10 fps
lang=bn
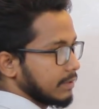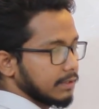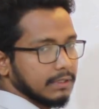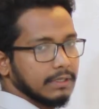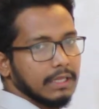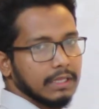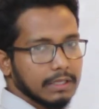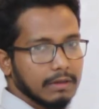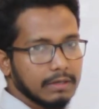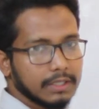অ্যান্সার
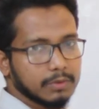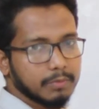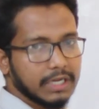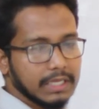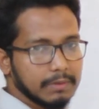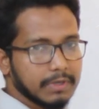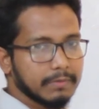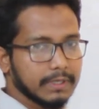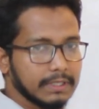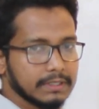তাহলে তোমরা
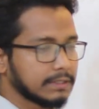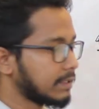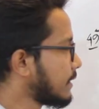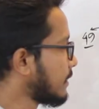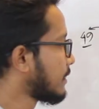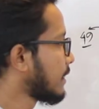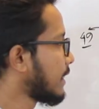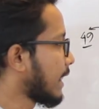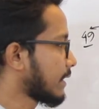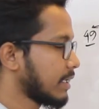এইভাবে
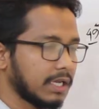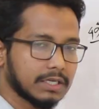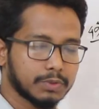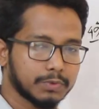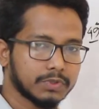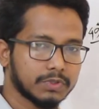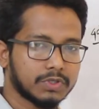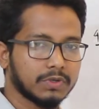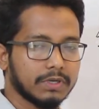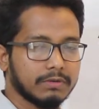ইজিলি এক থেকে একশো পর্যন্ত
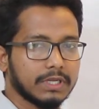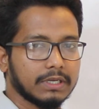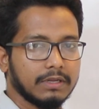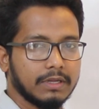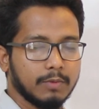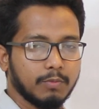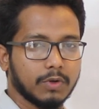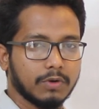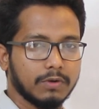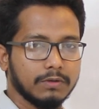সংখ্যাগুলার
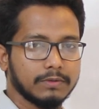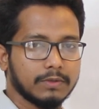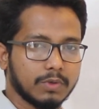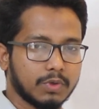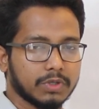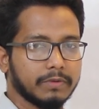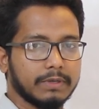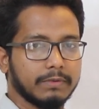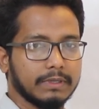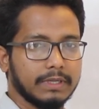বর্গ করতে
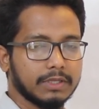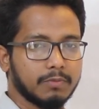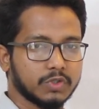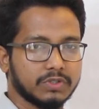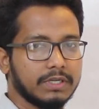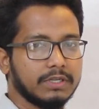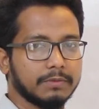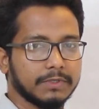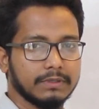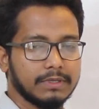পারবা একদম অস্থির
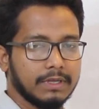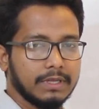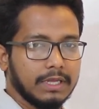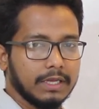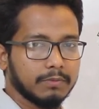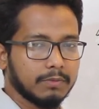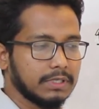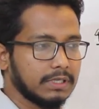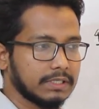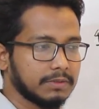নিয়মে একদম
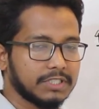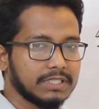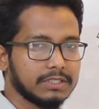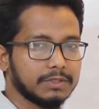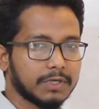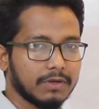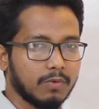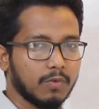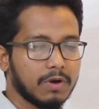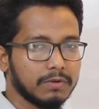একদম শেষে তোমরা
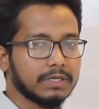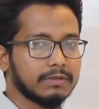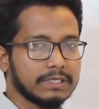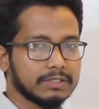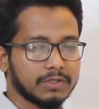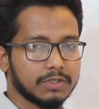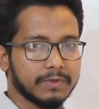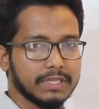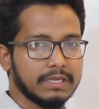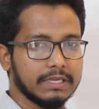ওয়াও লিখে দাও এটা যদি
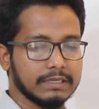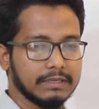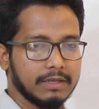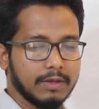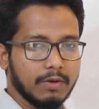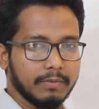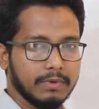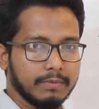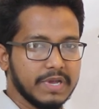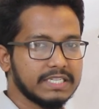তোমাদের কি
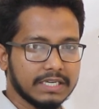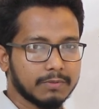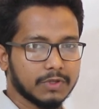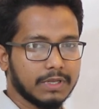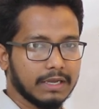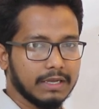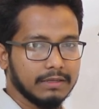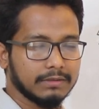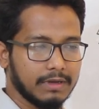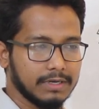ম্যাজিকের মতো লাগে
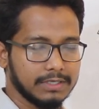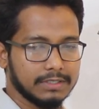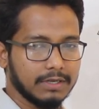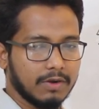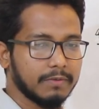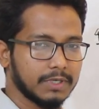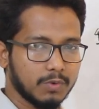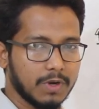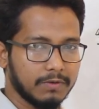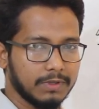তাহলে শেষে কমেন্টে
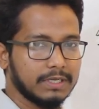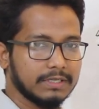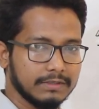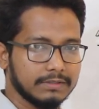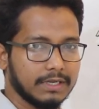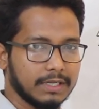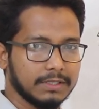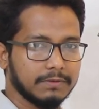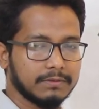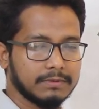ওয়াও লিখে জানিয়ে দাও